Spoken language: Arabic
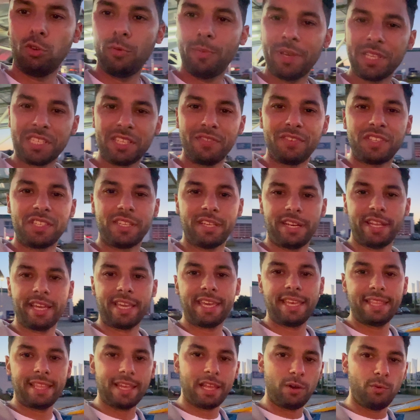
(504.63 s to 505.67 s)
بس في السريع
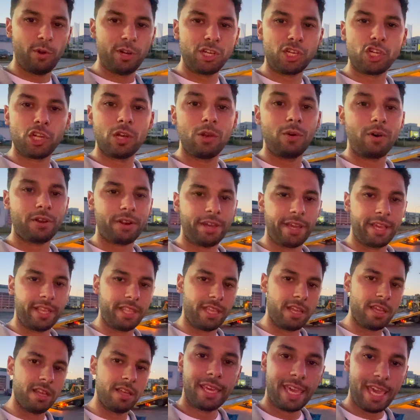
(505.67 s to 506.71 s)
كده الونش اللي ورايا
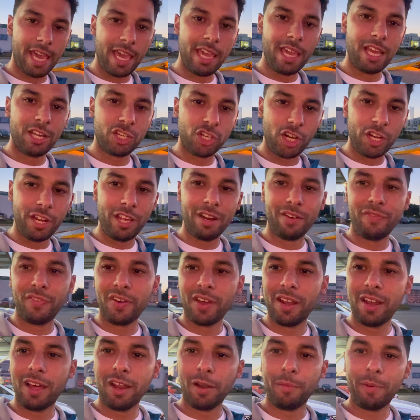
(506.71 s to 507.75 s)
ده جاي عشان يرفع
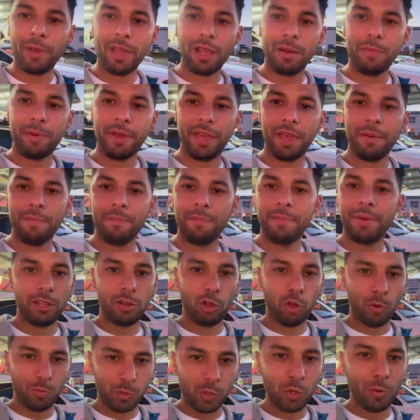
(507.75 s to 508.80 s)
العربيه البي ام ال
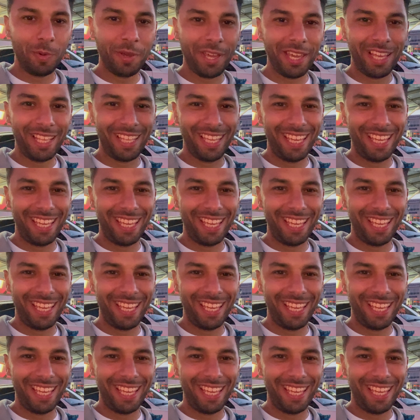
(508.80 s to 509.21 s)
500 دي